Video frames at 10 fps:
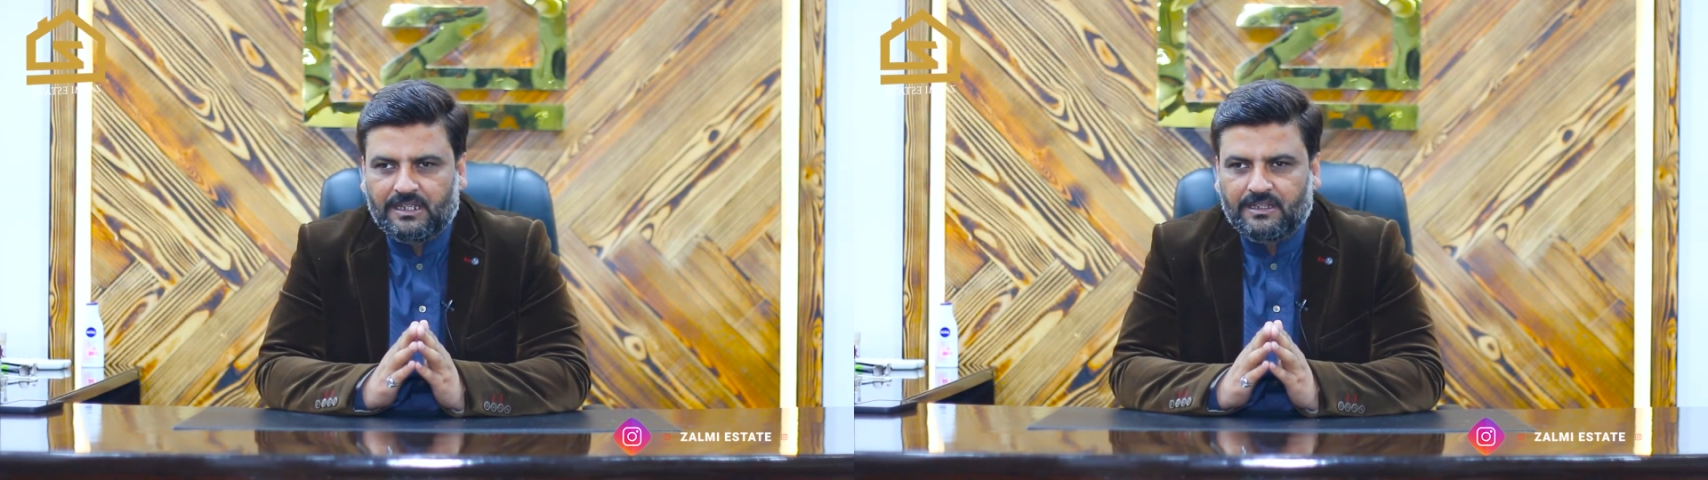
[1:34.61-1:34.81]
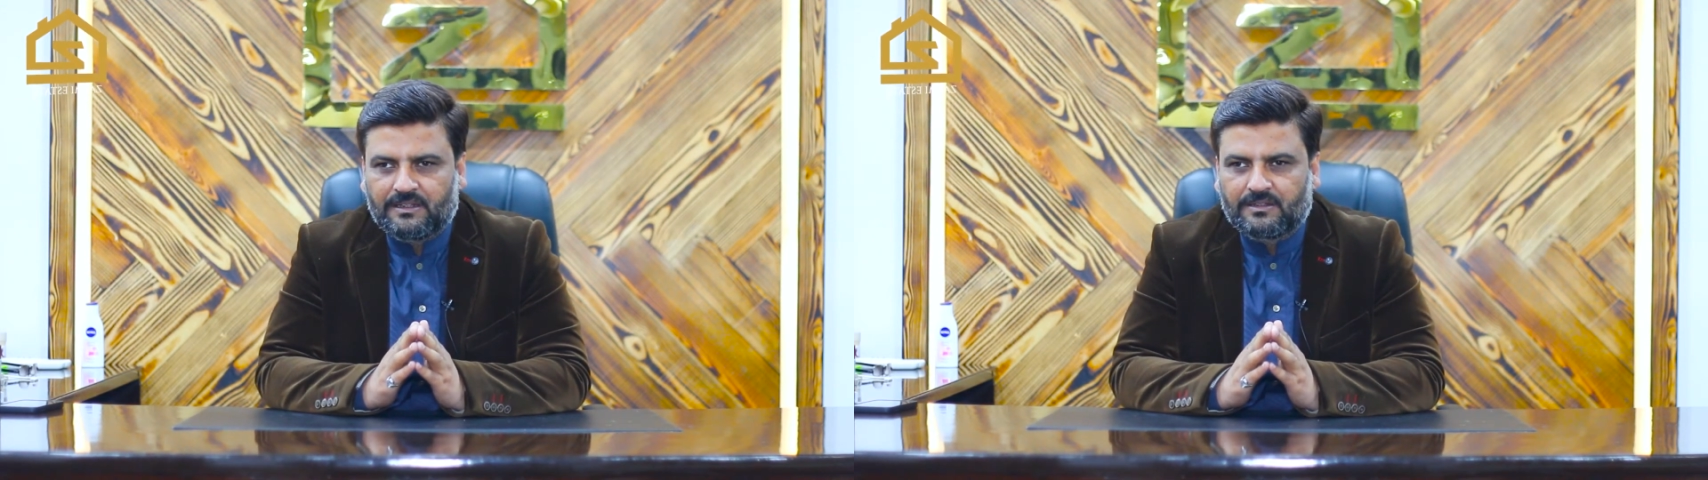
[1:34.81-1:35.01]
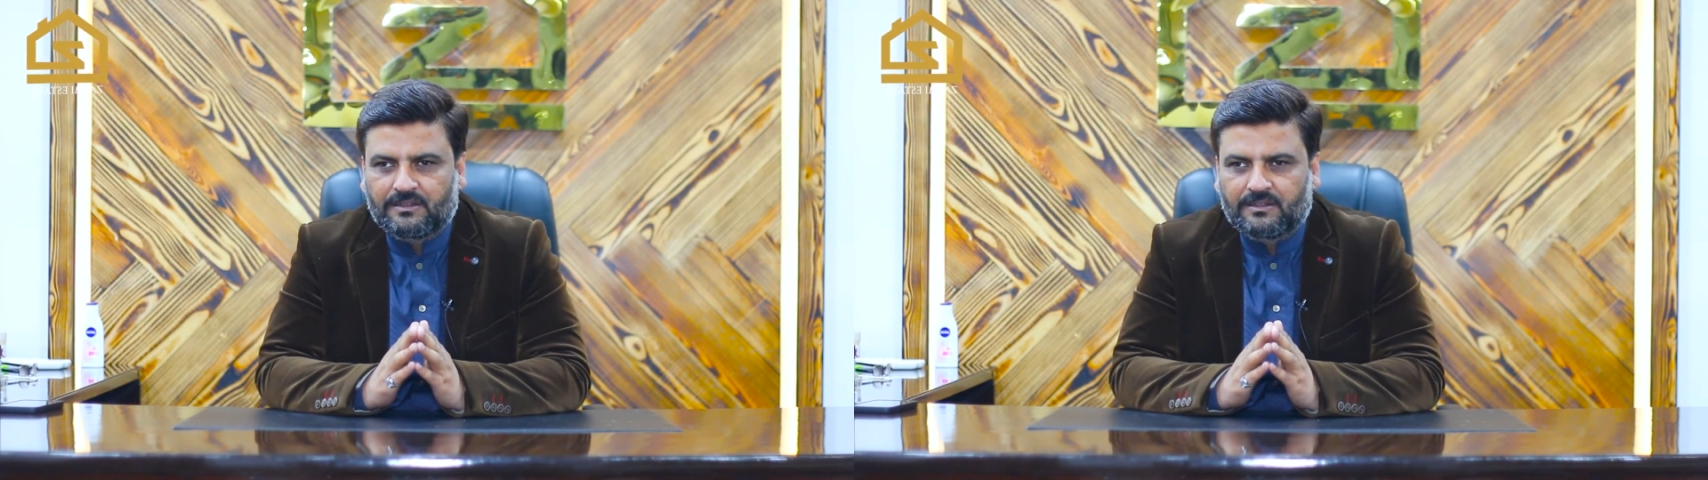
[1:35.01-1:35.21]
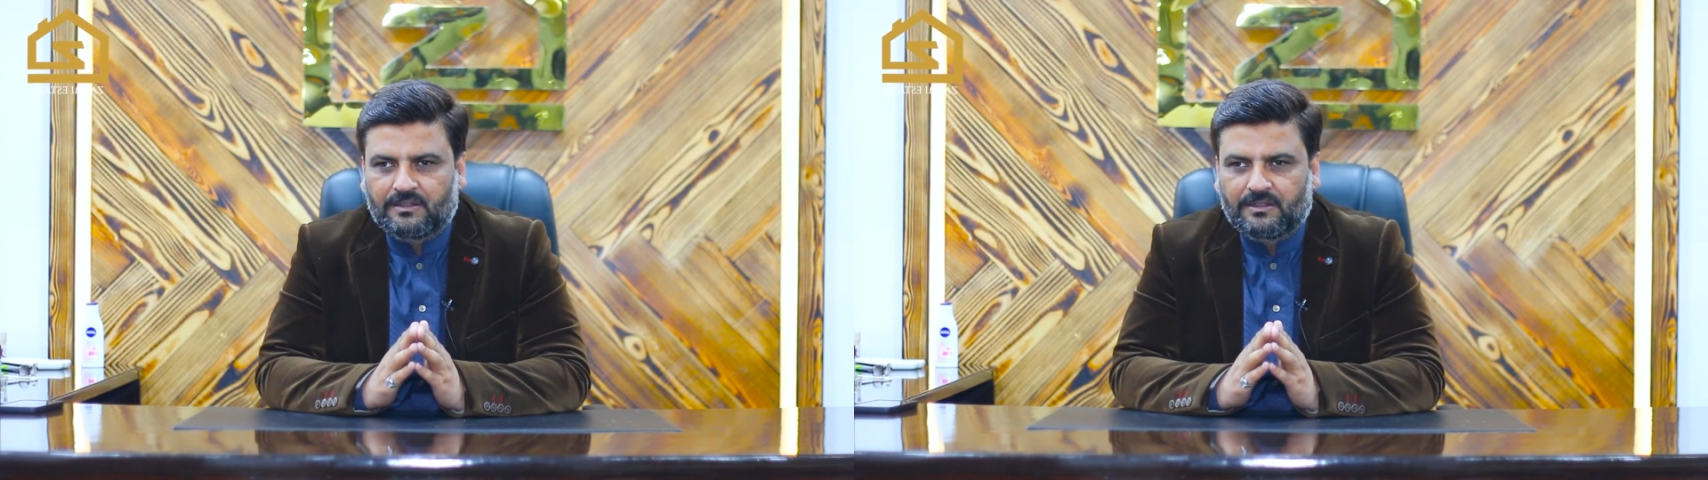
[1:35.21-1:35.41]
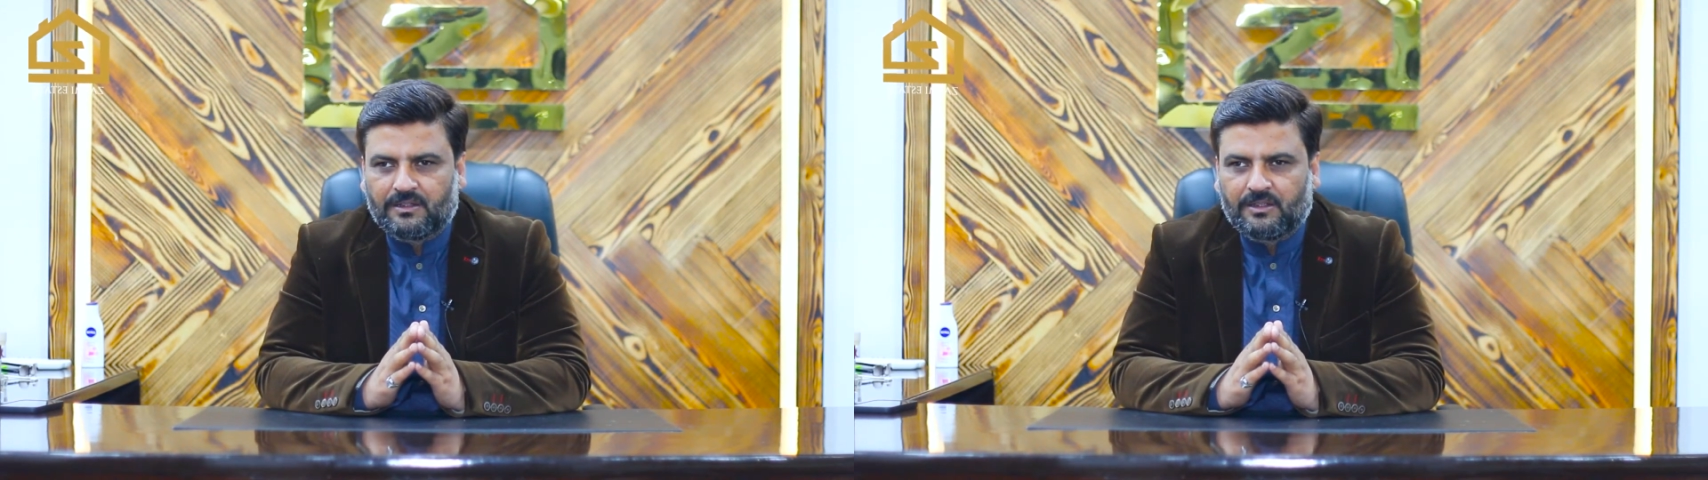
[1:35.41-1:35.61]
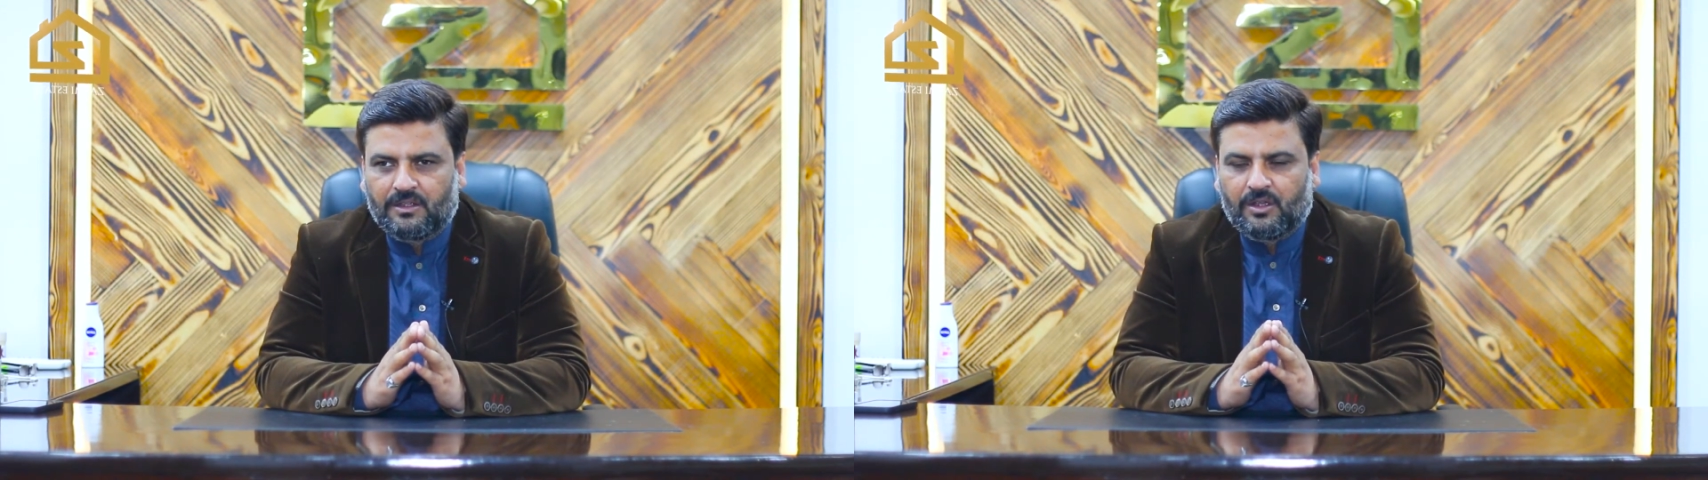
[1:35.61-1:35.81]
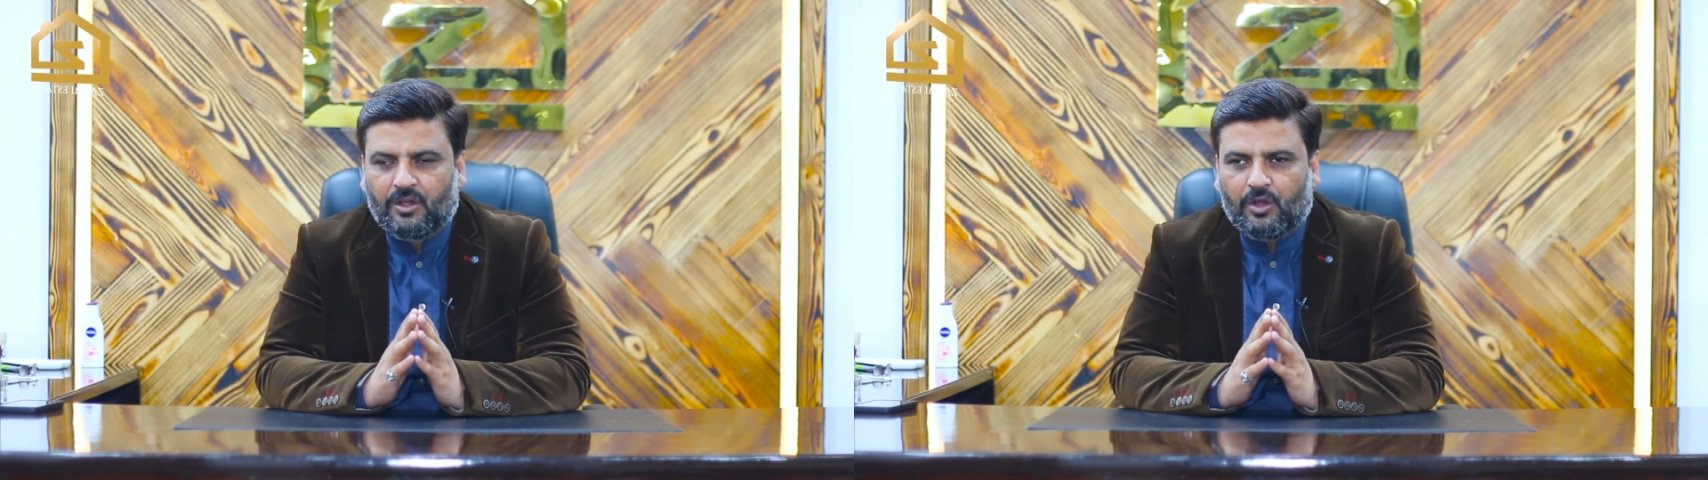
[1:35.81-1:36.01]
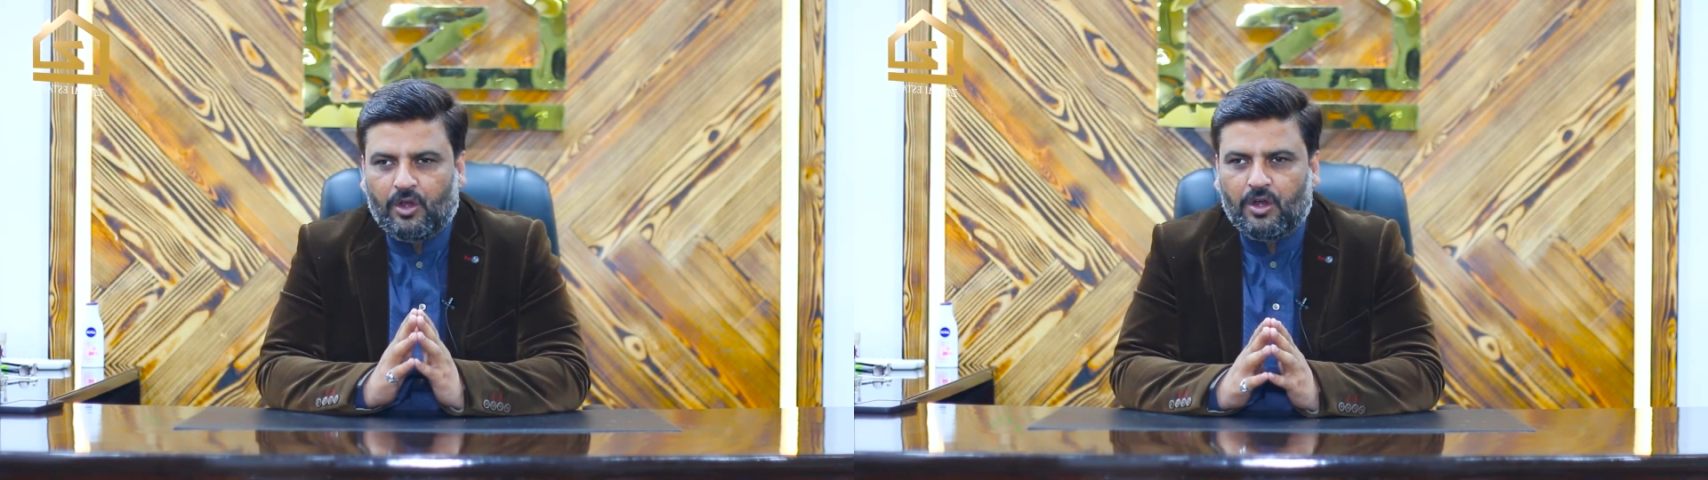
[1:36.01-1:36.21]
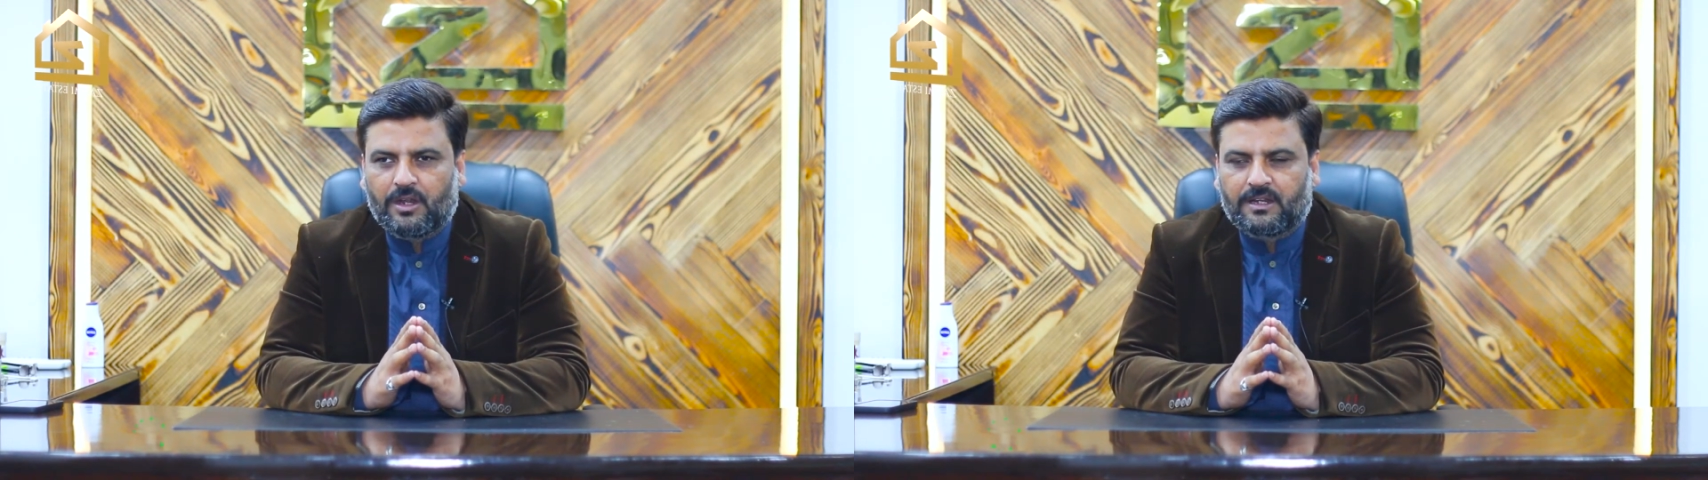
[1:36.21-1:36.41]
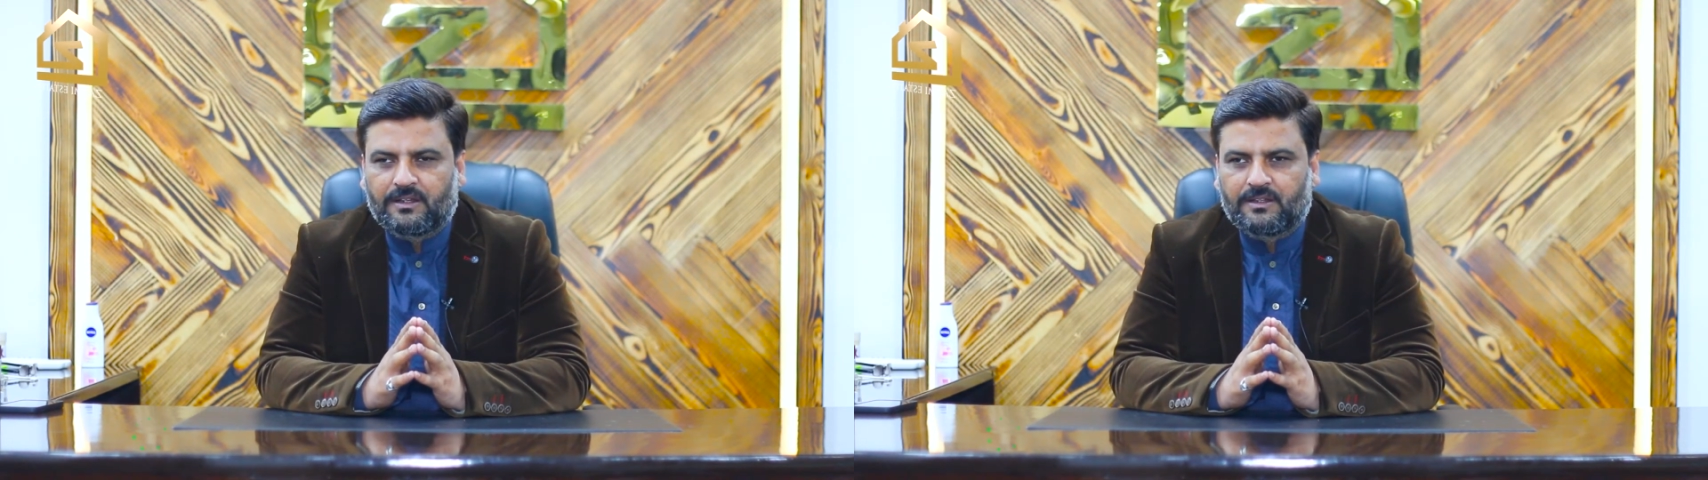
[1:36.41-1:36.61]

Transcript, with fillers: है और